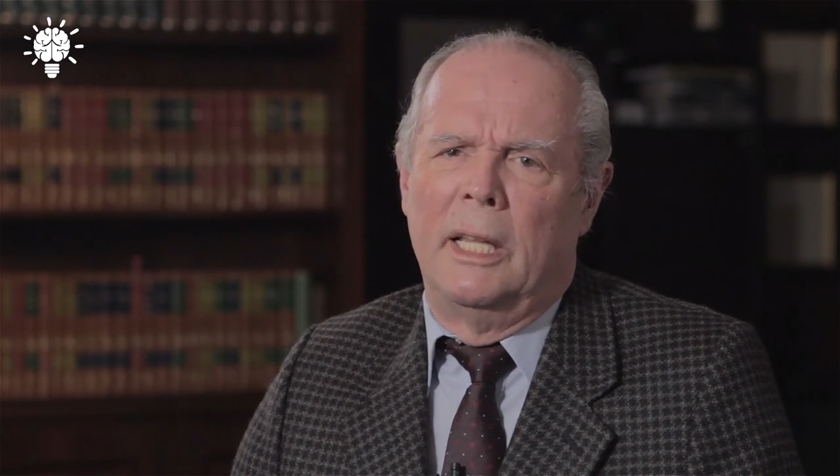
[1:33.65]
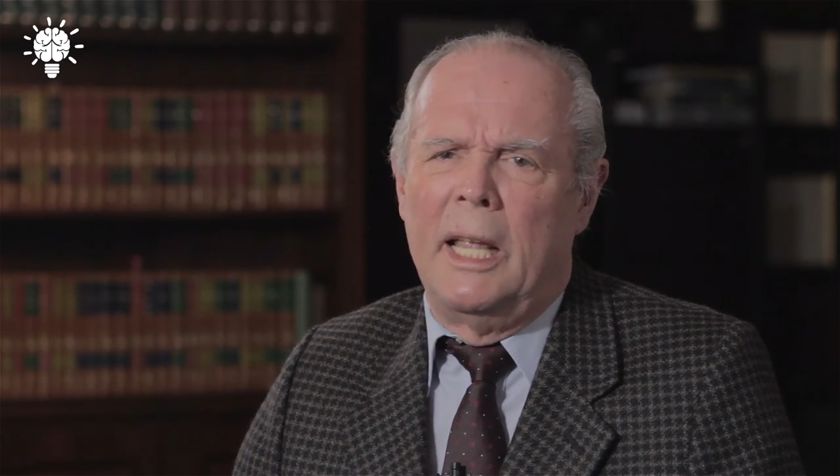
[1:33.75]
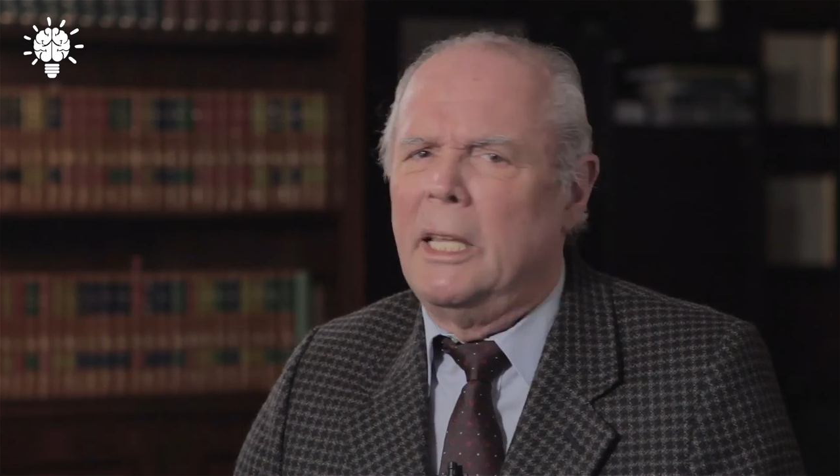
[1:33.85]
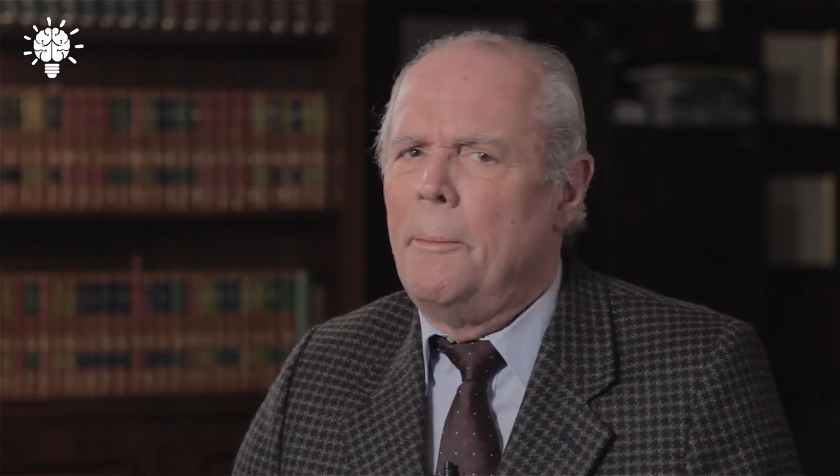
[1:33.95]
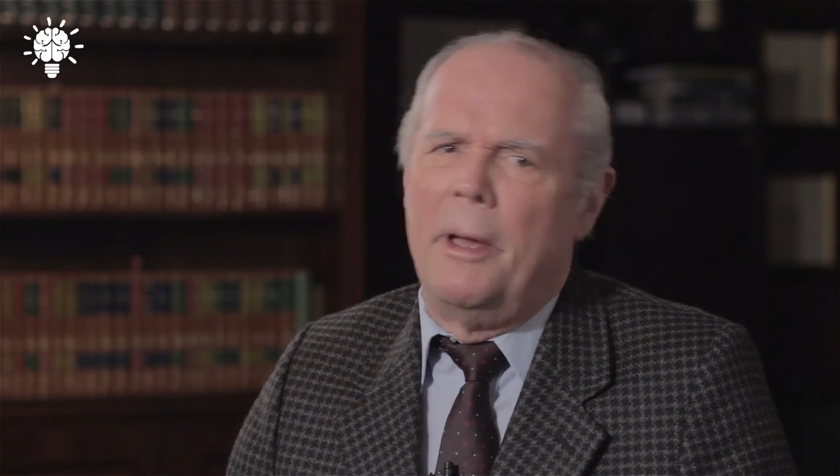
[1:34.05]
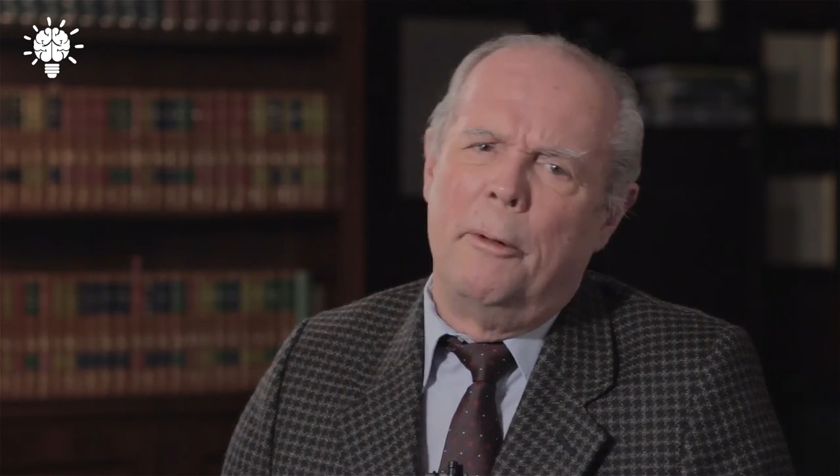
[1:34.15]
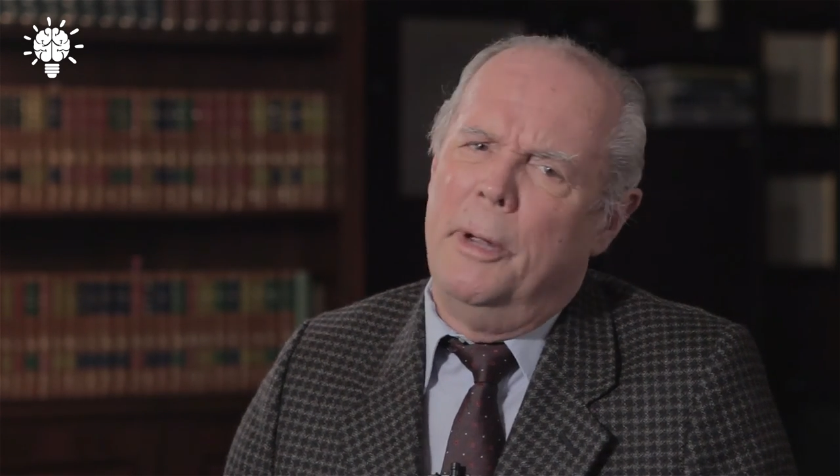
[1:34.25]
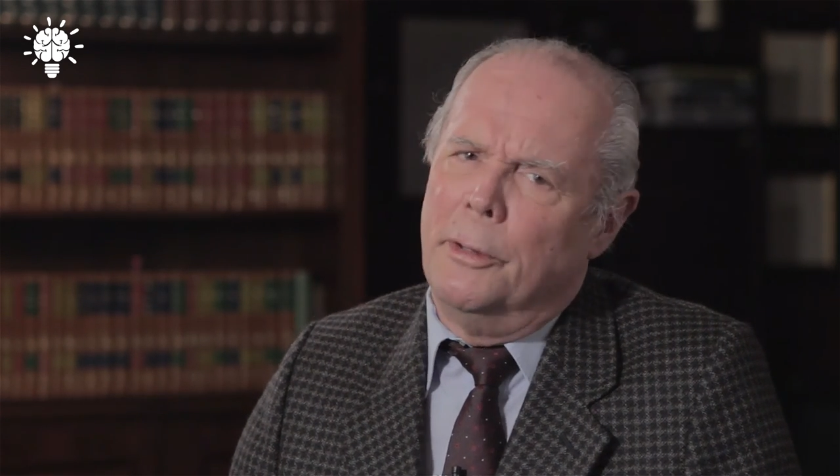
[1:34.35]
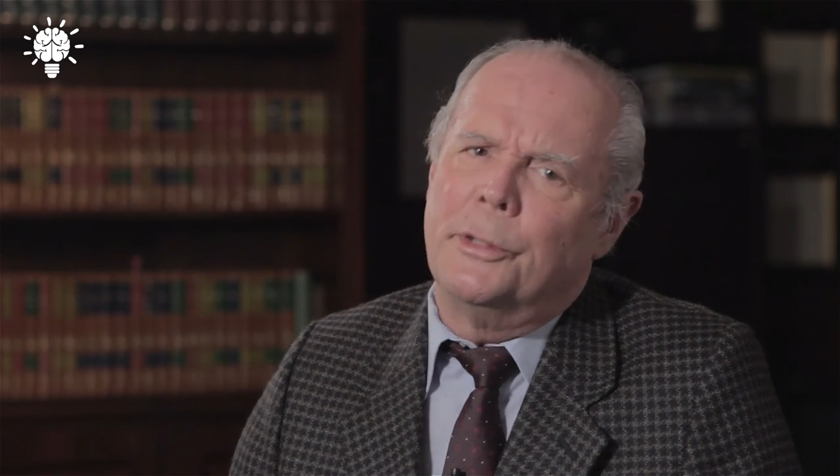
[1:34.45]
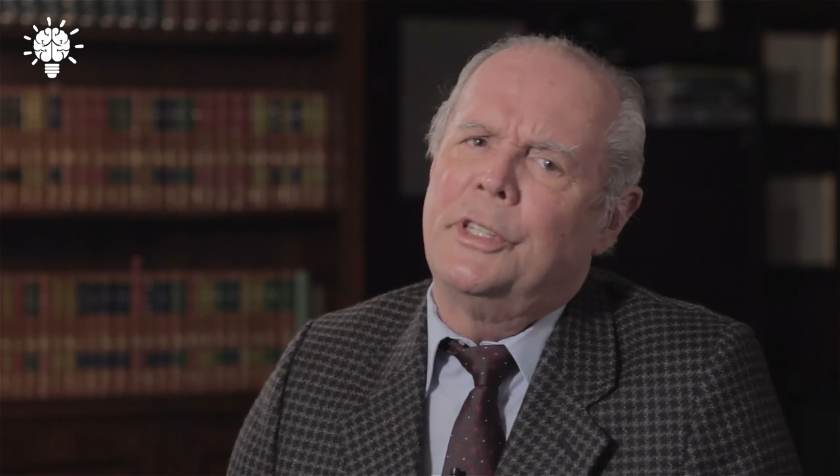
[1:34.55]
você tem que ter pelo
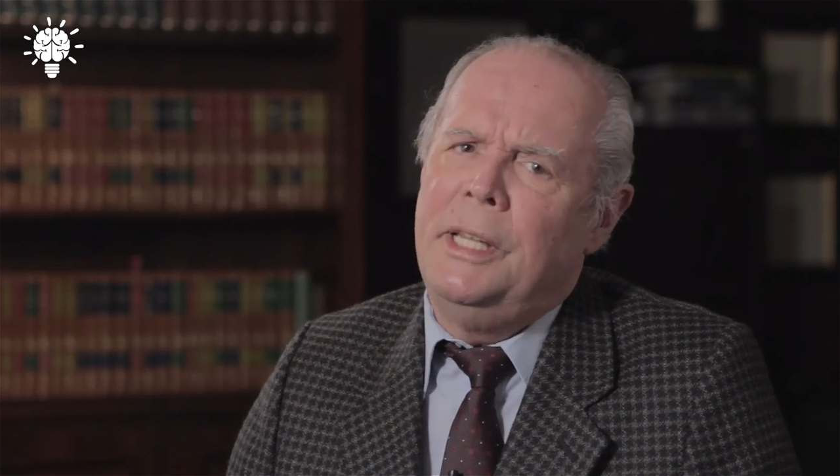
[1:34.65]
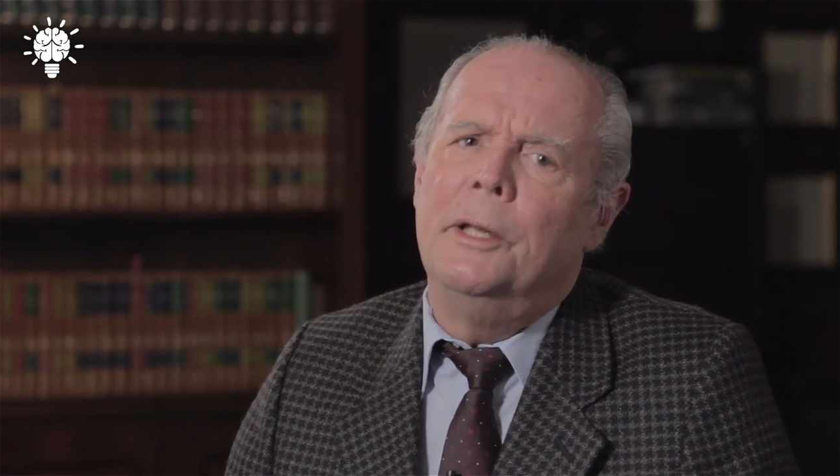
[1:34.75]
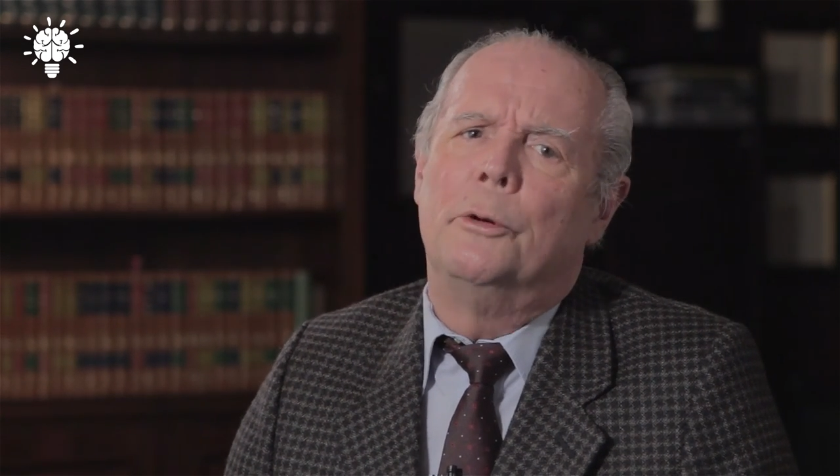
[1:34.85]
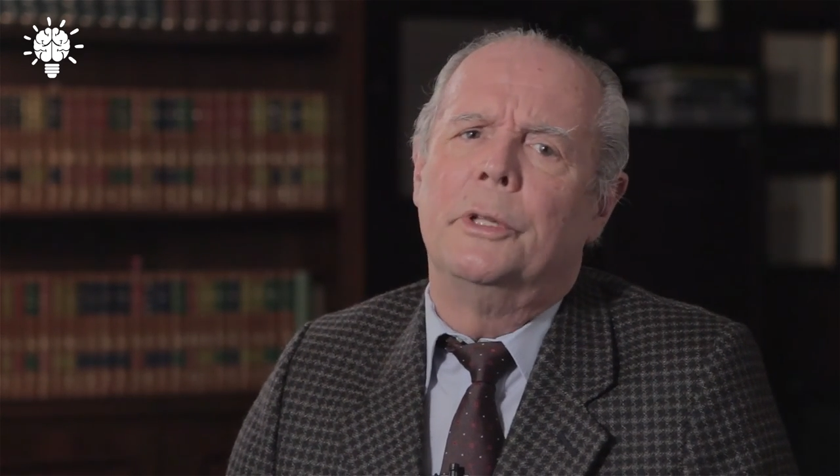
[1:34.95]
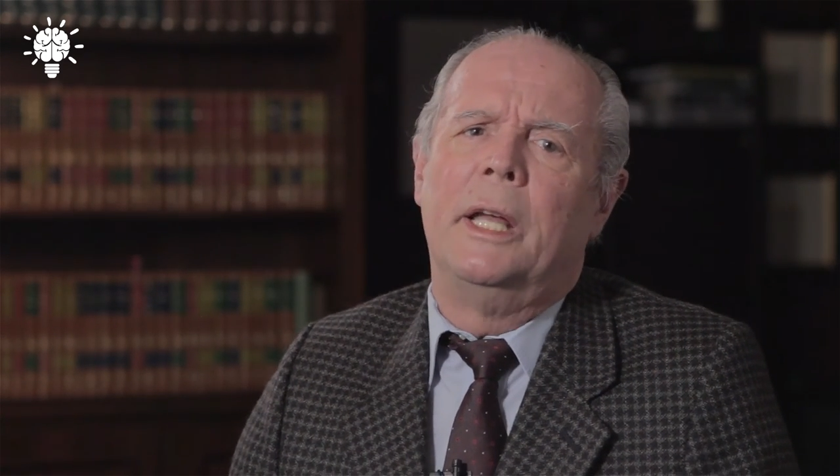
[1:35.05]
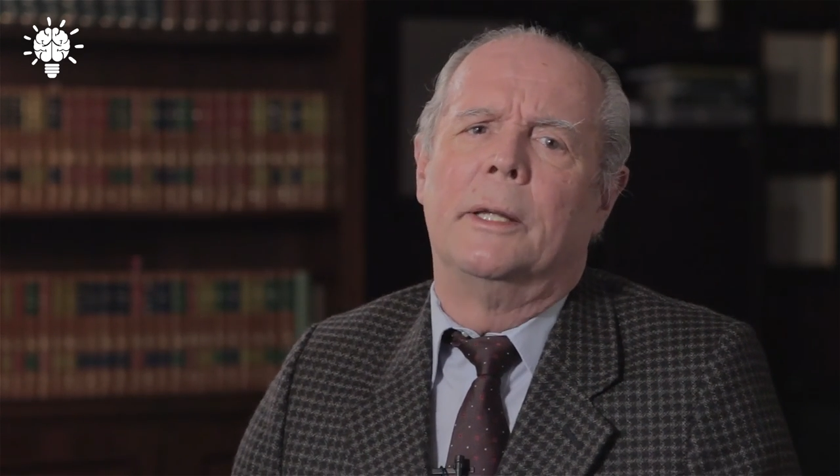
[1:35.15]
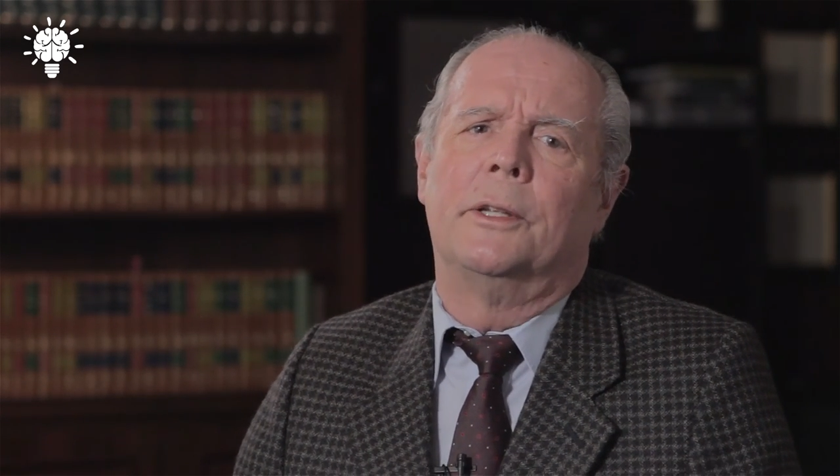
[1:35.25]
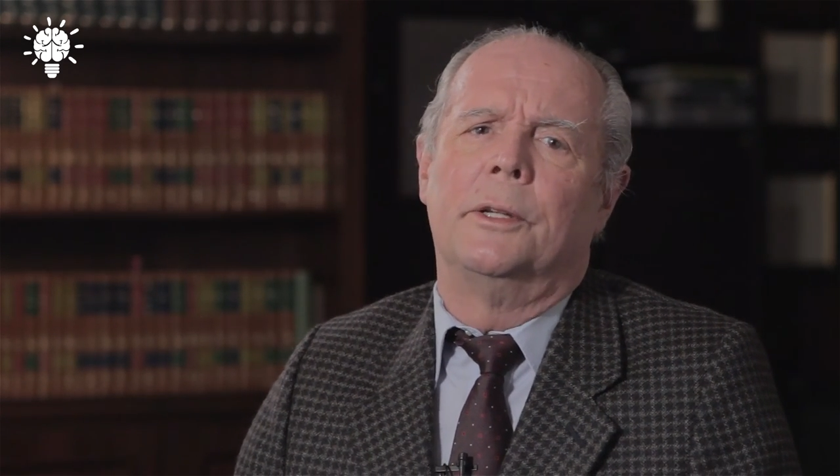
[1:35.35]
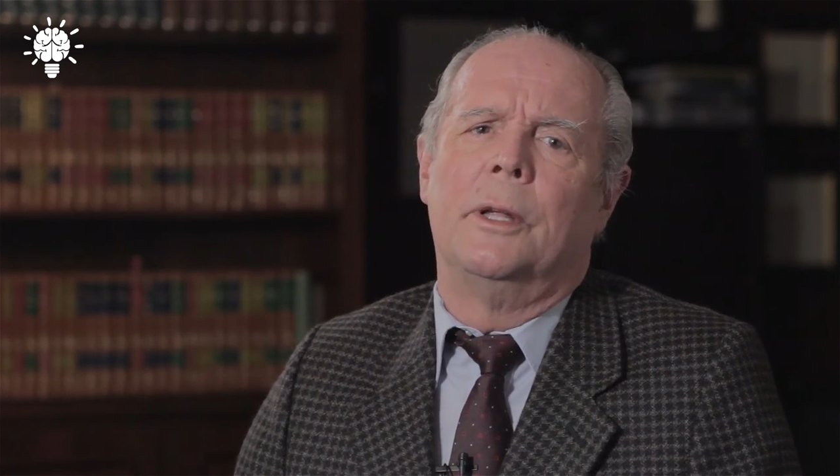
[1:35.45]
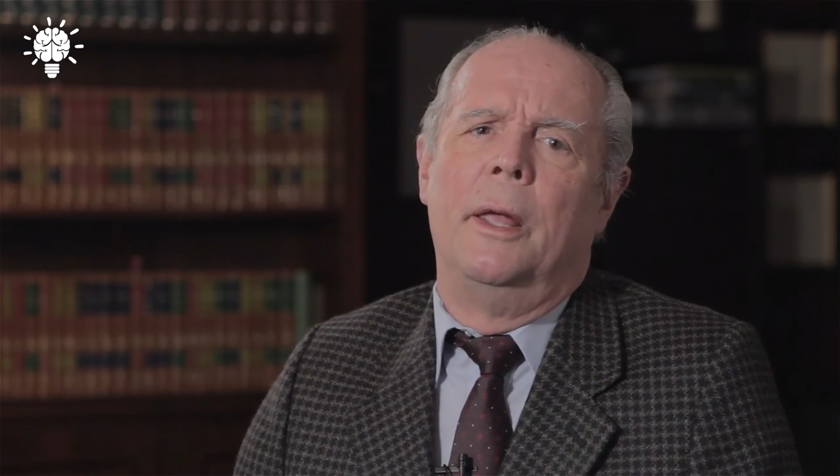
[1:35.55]
menos cinco
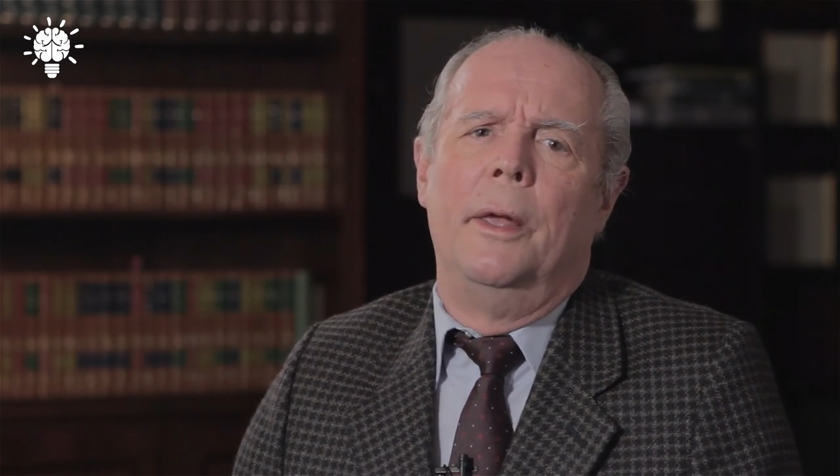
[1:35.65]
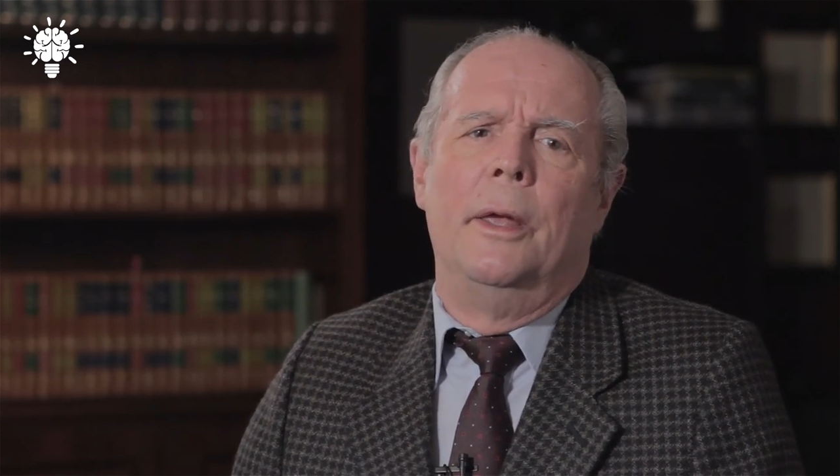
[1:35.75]
desses.